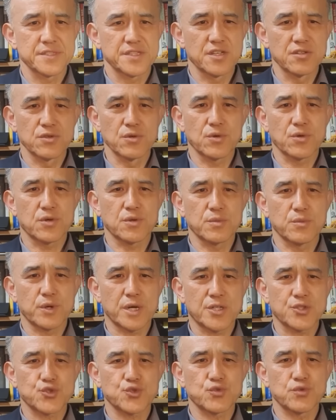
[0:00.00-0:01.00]
등록금
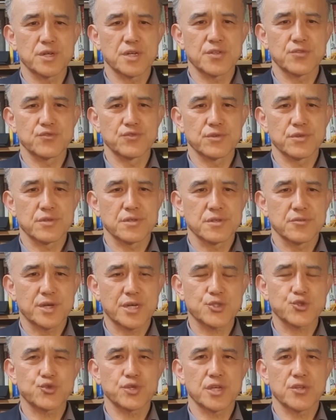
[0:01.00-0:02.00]
확충과 누,
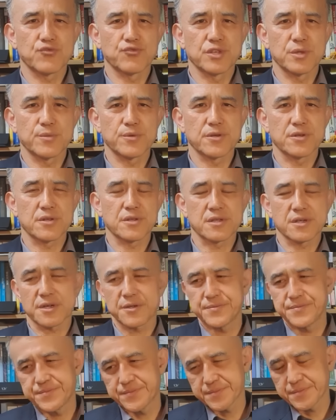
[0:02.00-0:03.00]
확충의 눈이
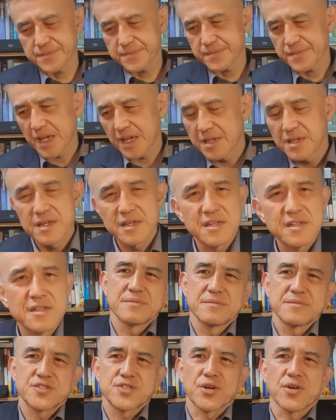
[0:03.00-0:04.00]
멀었다.
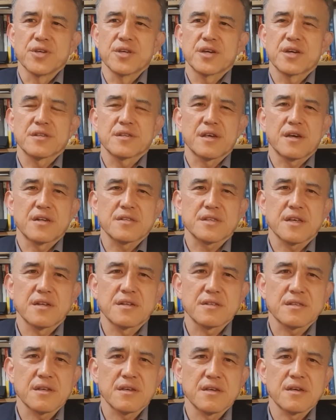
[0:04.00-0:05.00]
저희가 대학
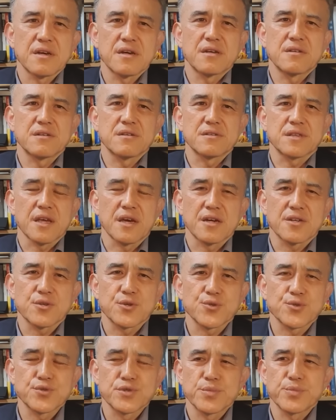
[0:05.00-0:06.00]
다닐 때는 대학
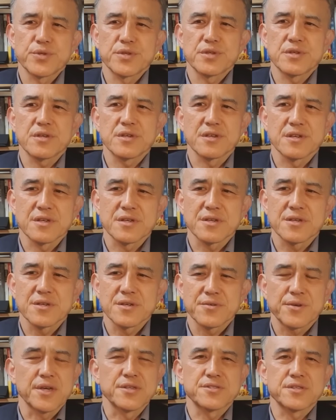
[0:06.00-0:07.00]
교수님들이
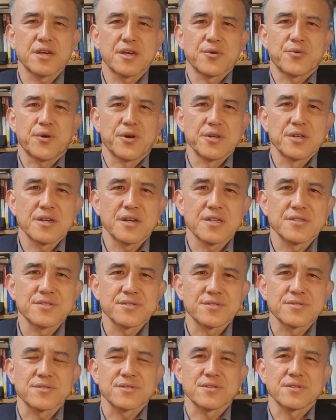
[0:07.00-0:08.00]
굉장히 권위가
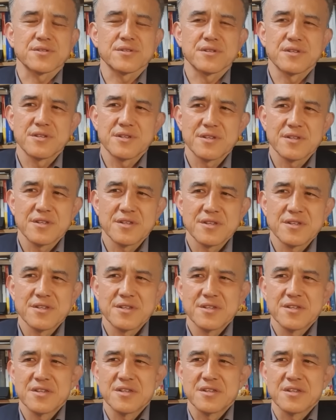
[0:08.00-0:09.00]
있었어요.
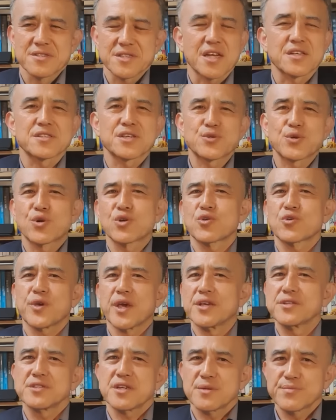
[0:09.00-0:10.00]
어, 상대적으로
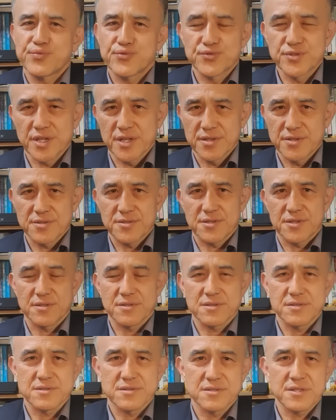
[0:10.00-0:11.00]
굉장히 부자였어요.
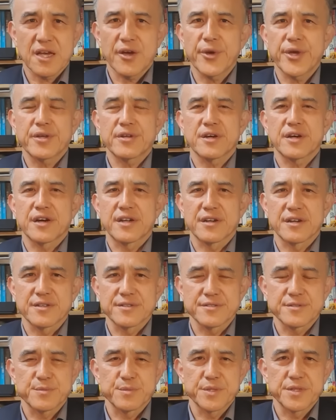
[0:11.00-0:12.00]
사회는
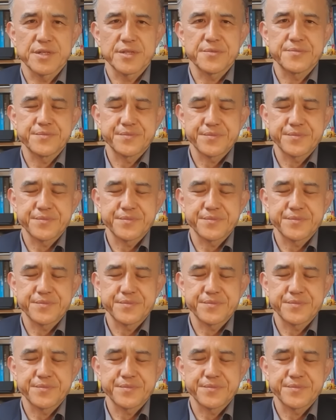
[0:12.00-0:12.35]
가난했습니다.